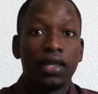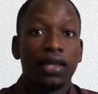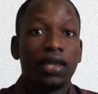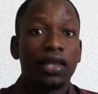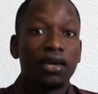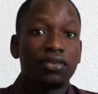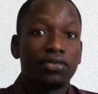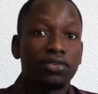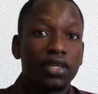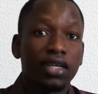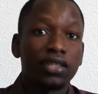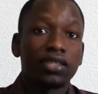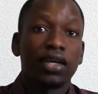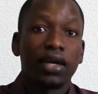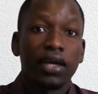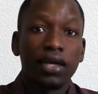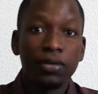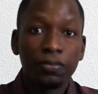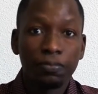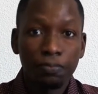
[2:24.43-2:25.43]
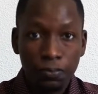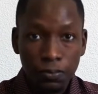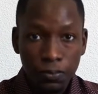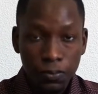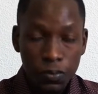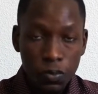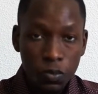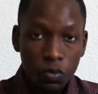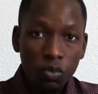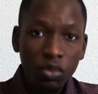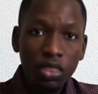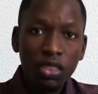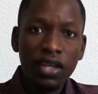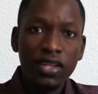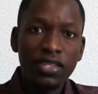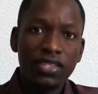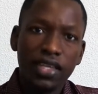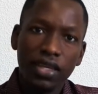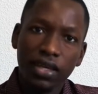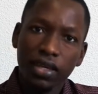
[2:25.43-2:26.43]
Les larves, quant à elles,
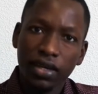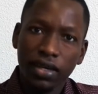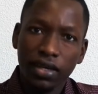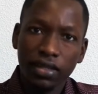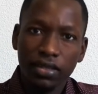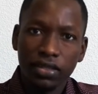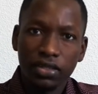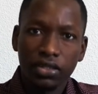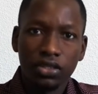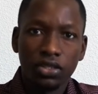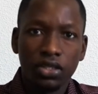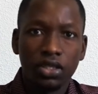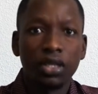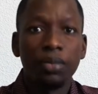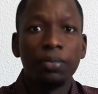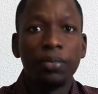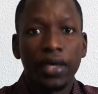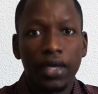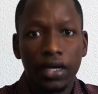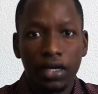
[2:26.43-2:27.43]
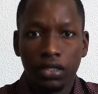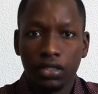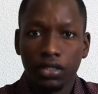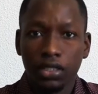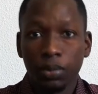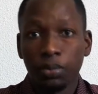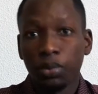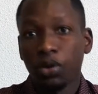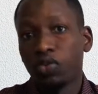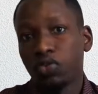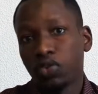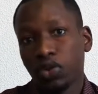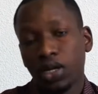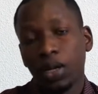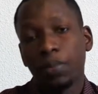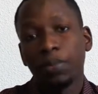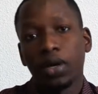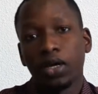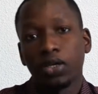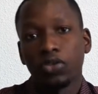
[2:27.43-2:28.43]
sécrètent le mer qui
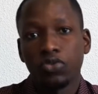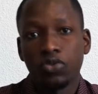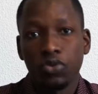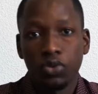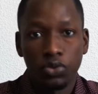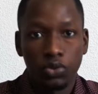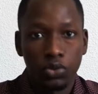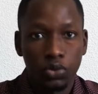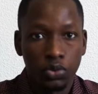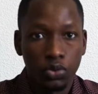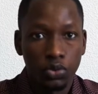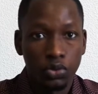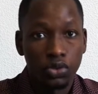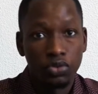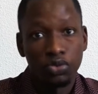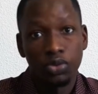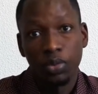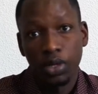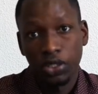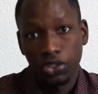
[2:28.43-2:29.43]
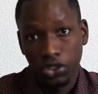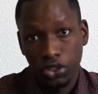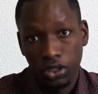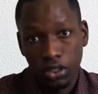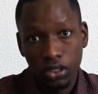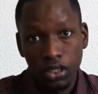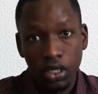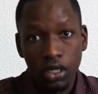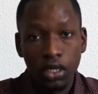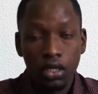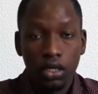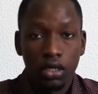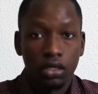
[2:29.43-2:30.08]
provoque l'apparition de, de fumagines